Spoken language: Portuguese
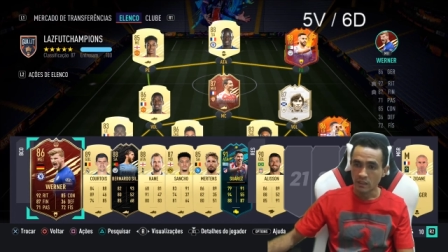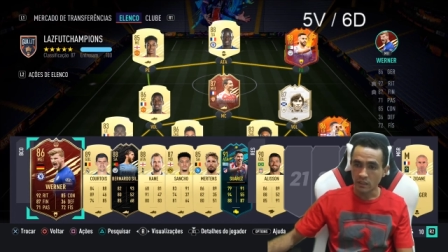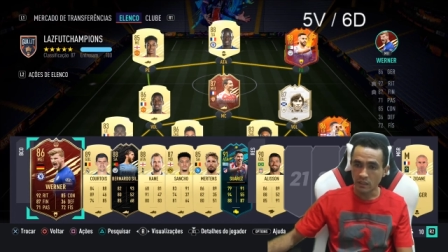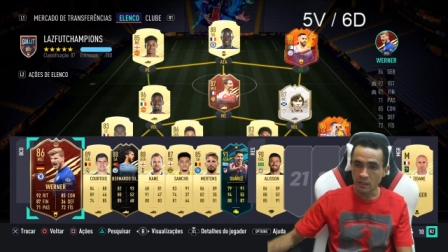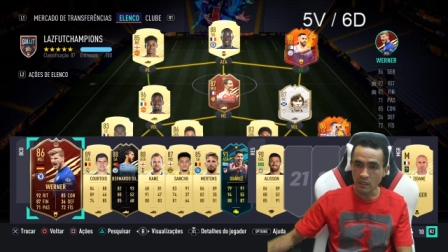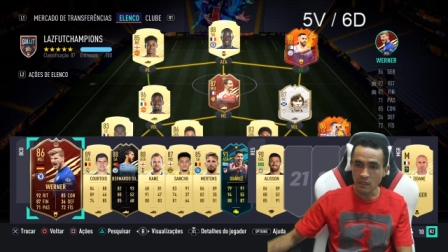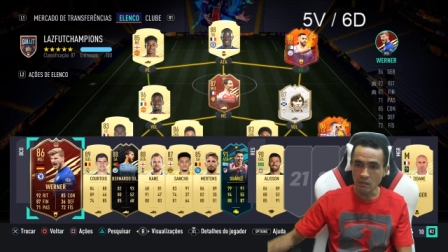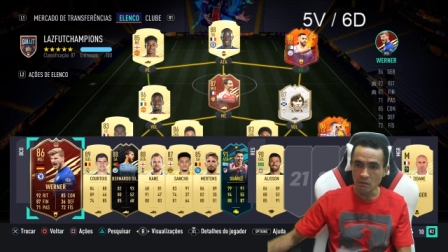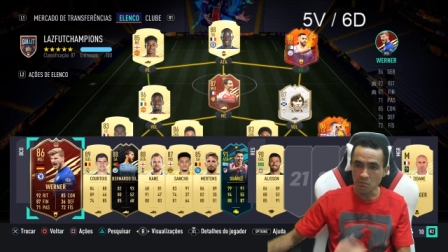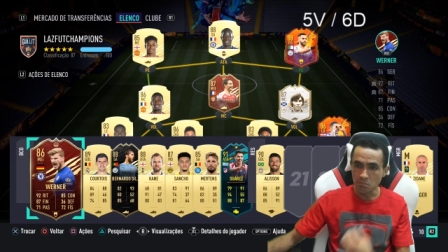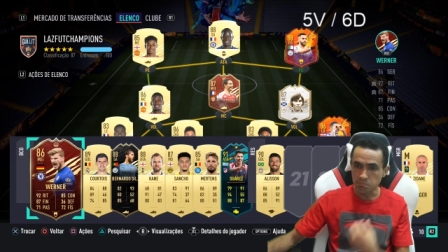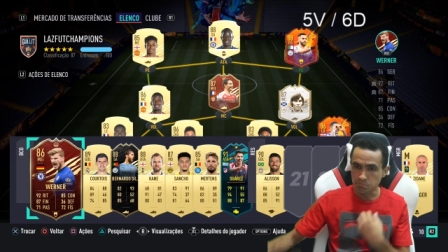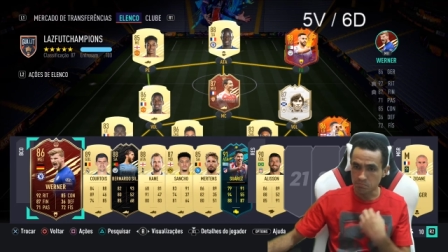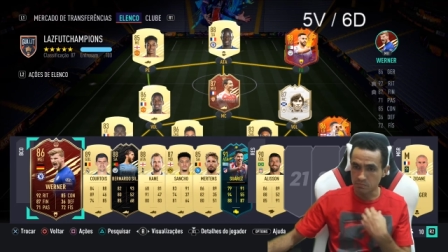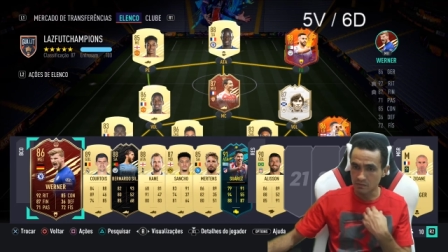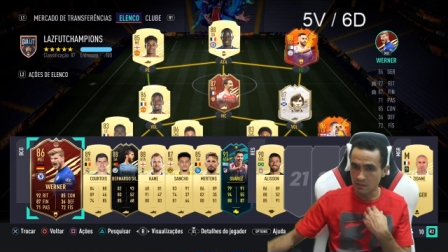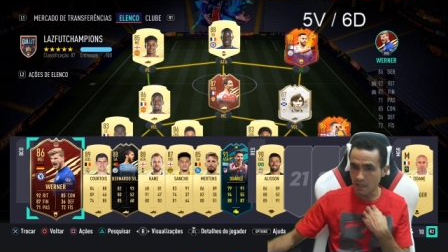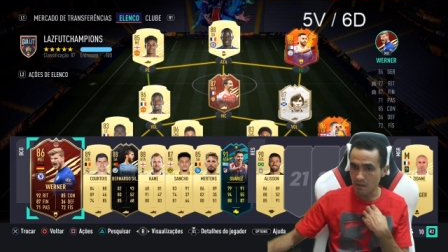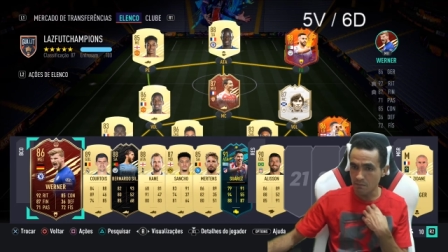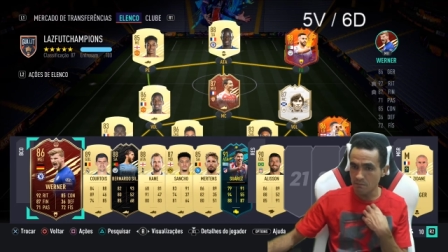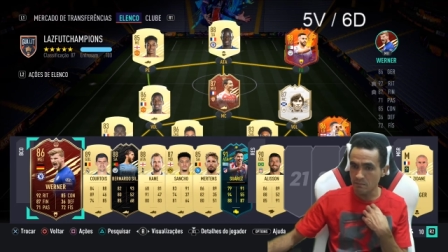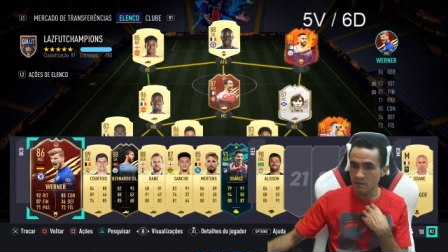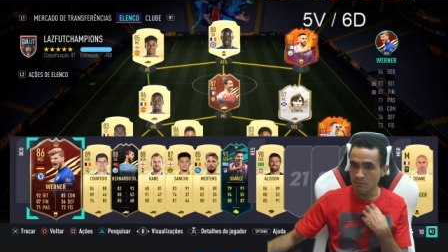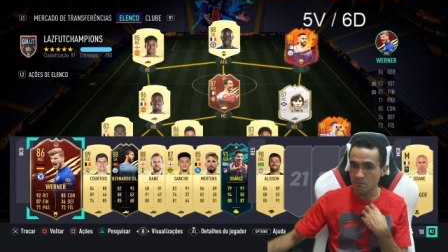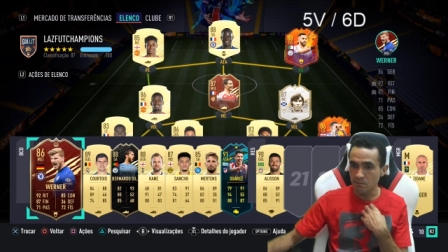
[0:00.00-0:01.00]
Que,
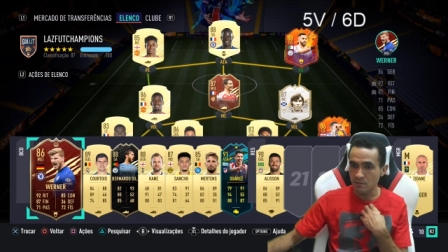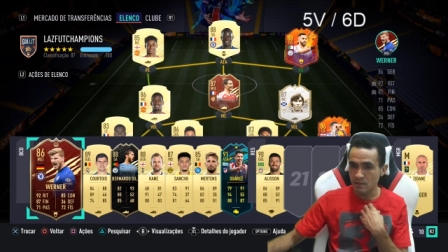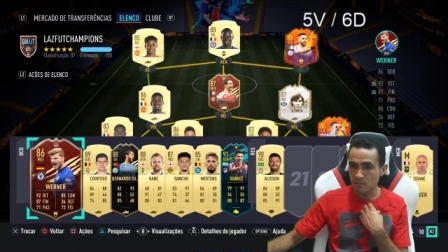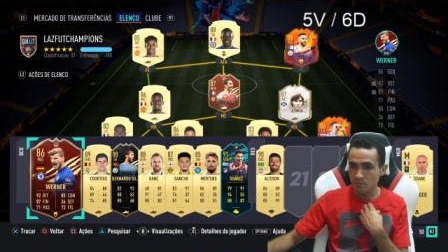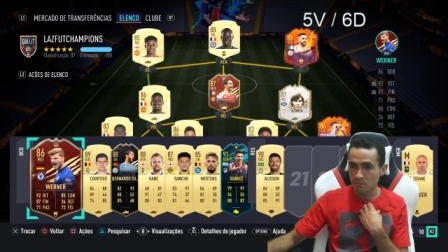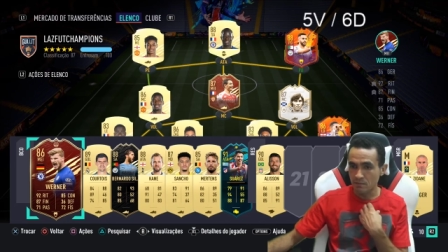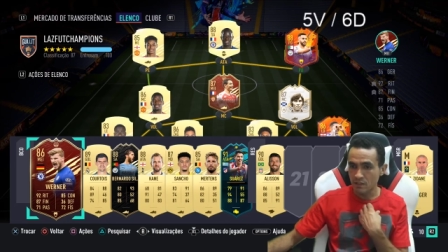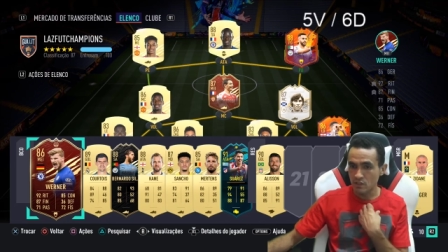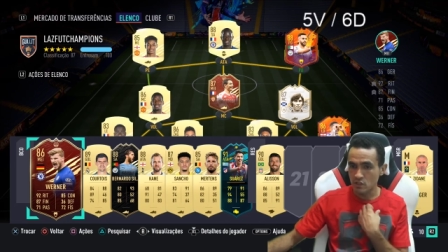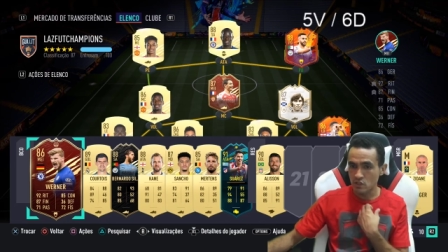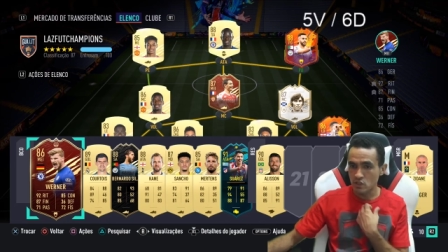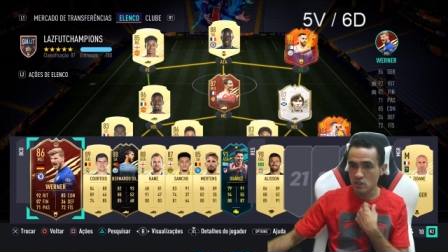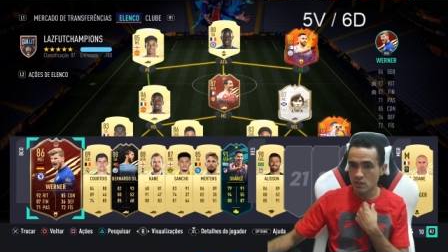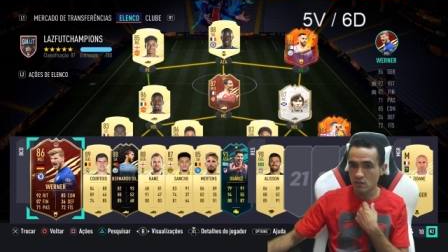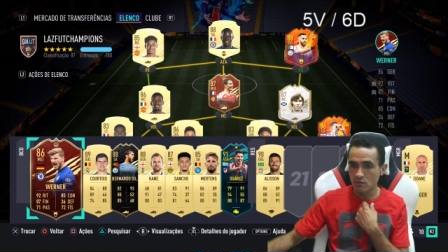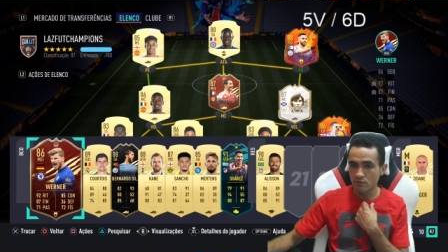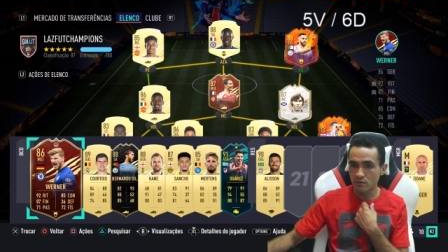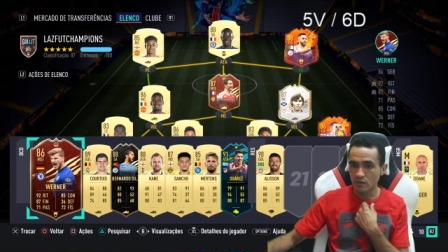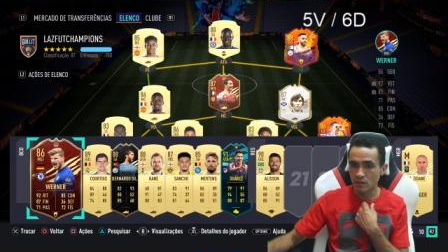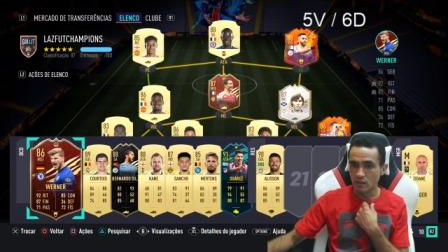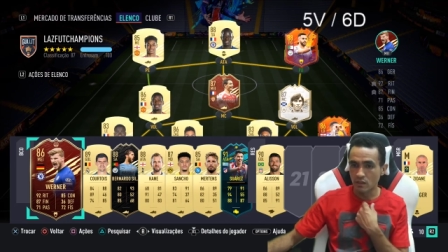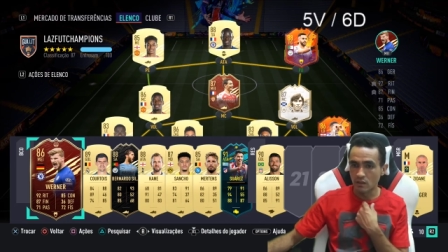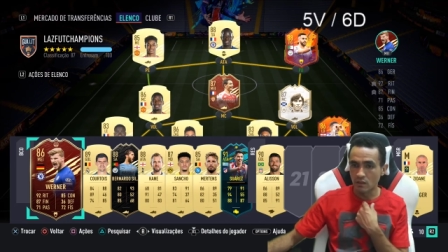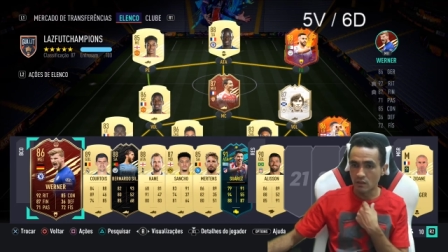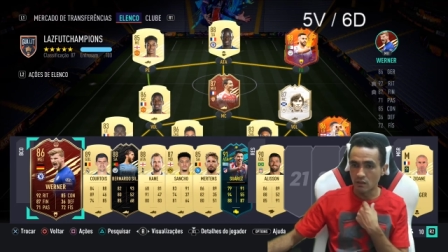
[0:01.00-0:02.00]
na minha
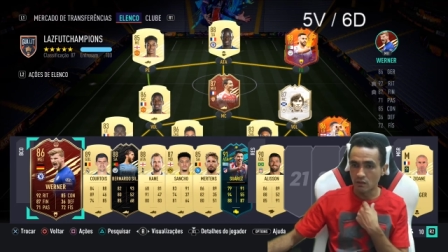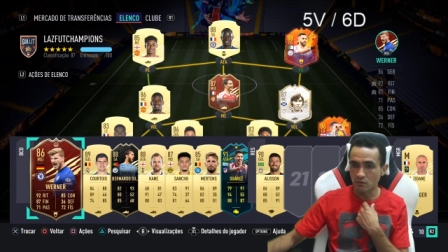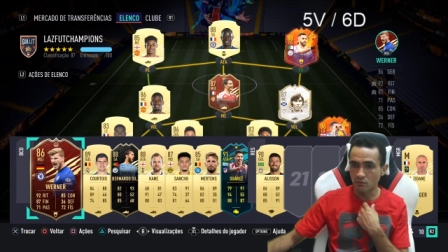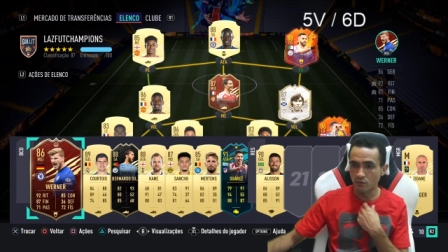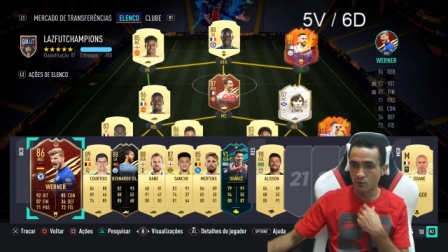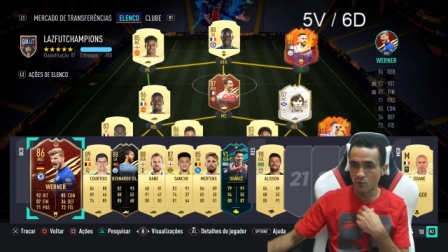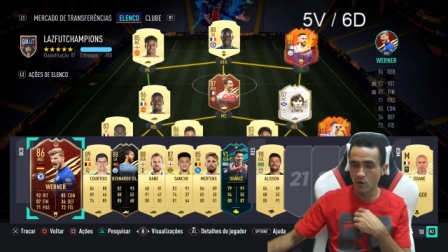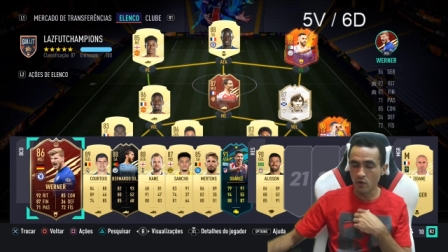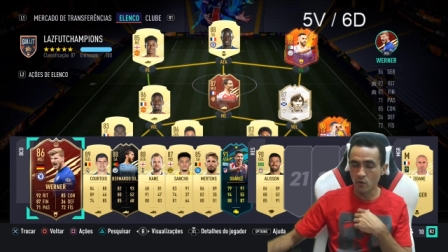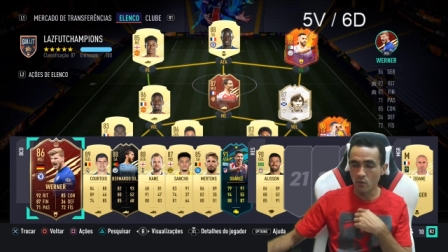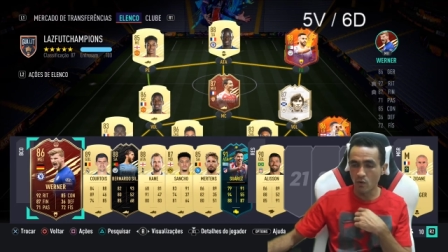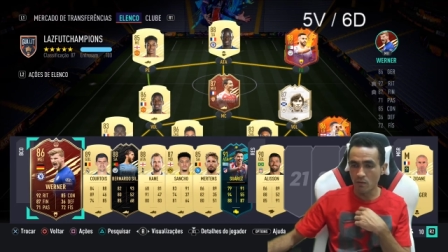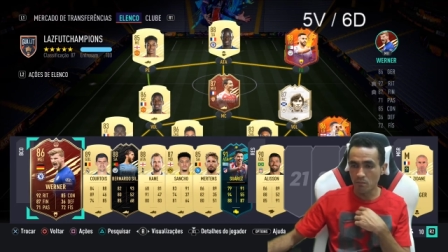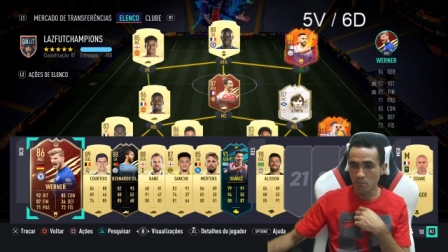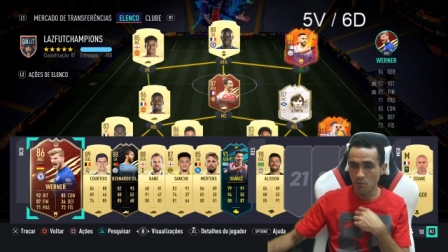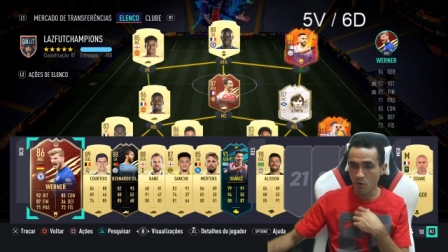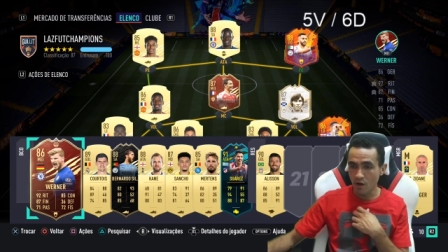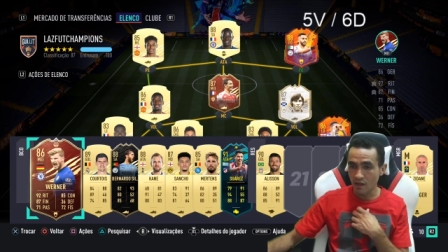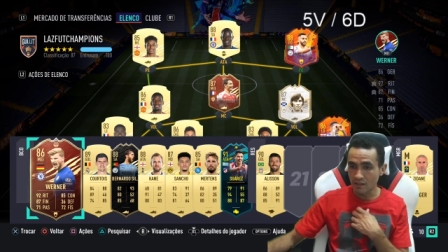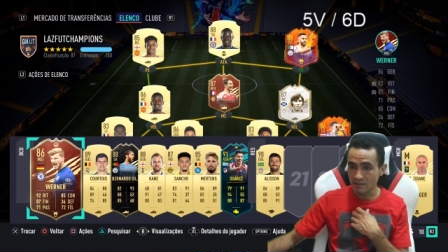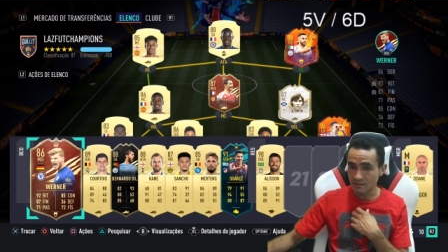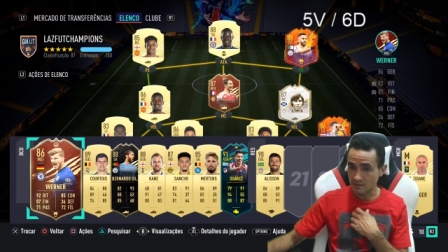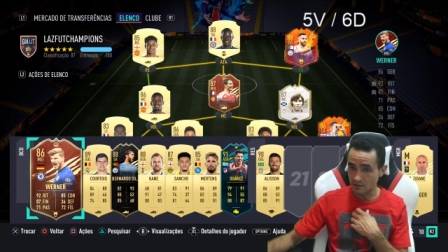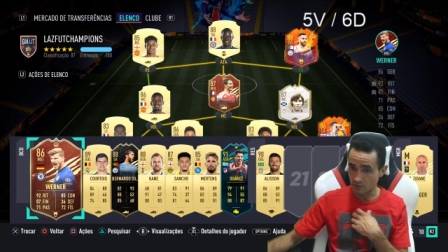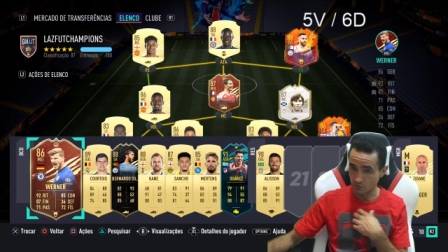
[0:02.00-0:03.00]
perspectiva, foi uma
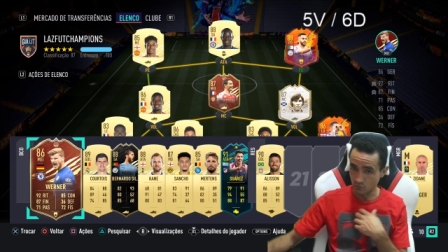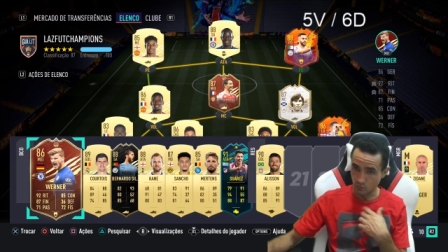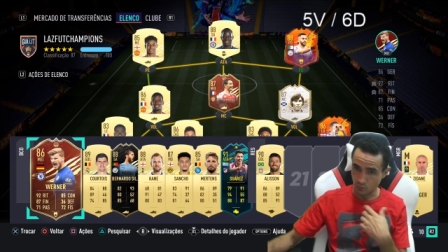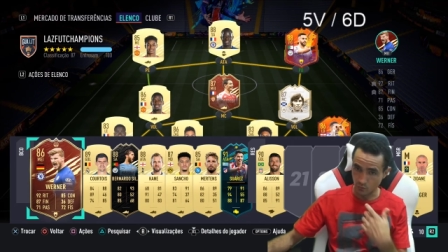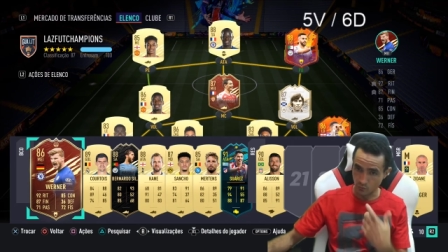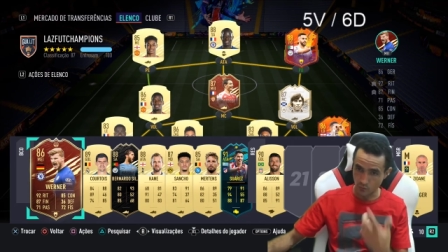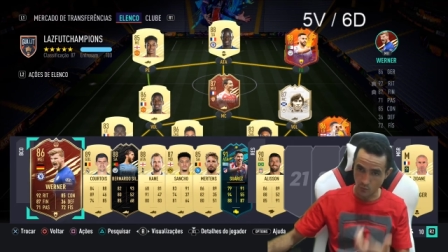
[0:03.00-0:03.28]
bosta?